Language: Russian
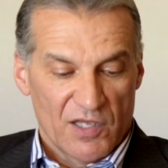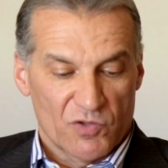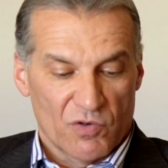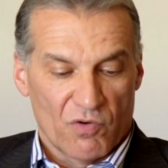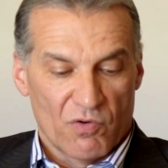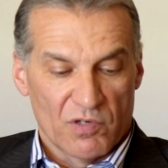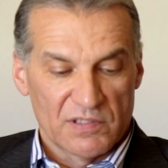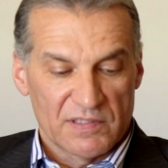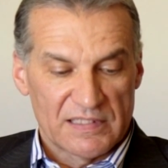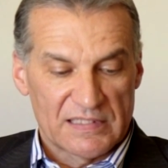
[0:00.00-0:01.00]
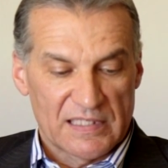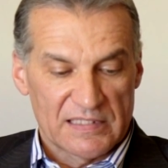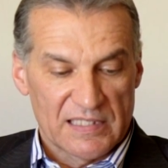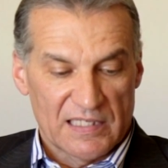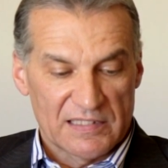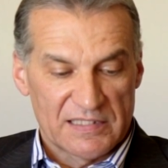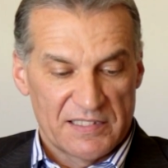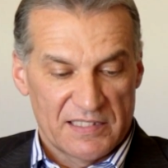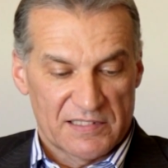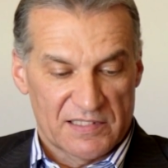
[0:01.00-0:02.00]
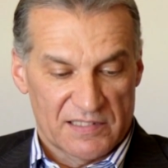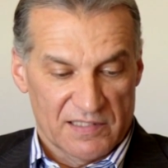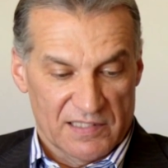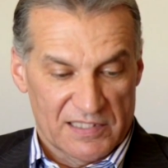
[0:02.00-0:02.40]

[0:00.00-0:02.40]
то он сказал здесь э,